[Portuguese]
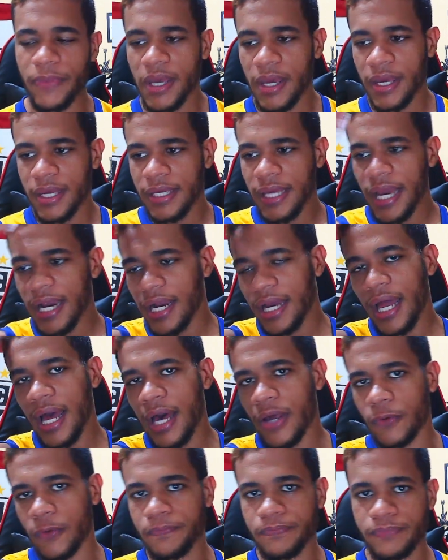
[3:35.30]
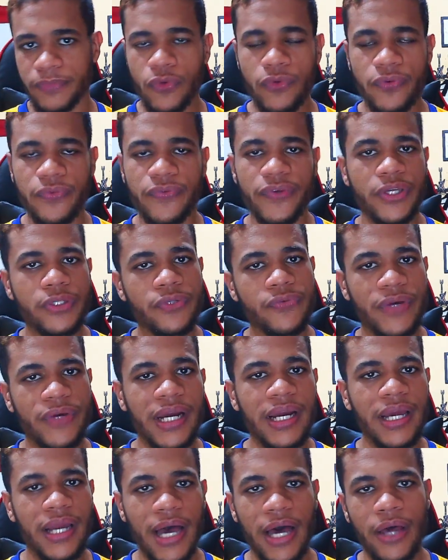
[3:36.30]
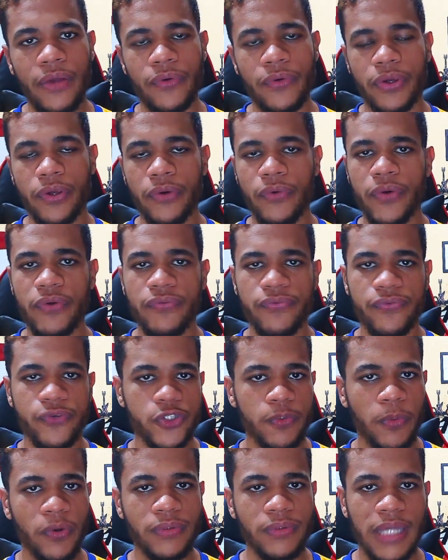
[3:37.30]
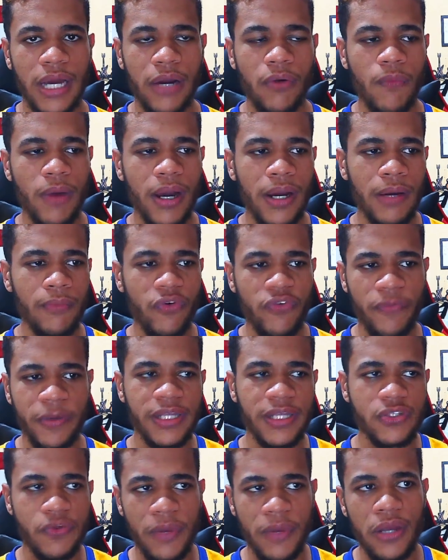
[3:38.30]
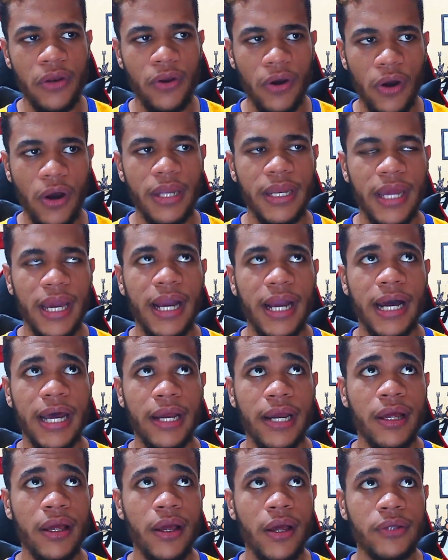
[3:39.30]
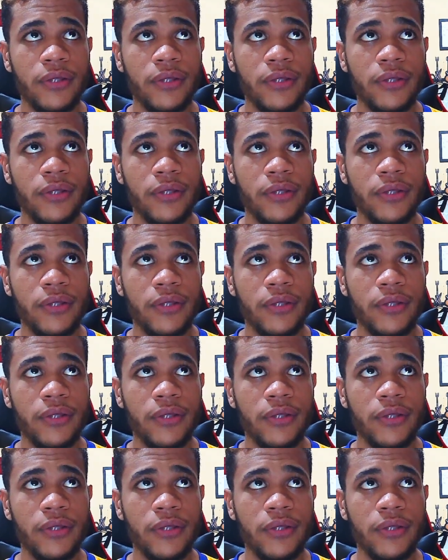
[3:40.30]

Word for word: E é claro, no vídeo fica claro que o eFootball tá com uma movimentação melhor, né, cara?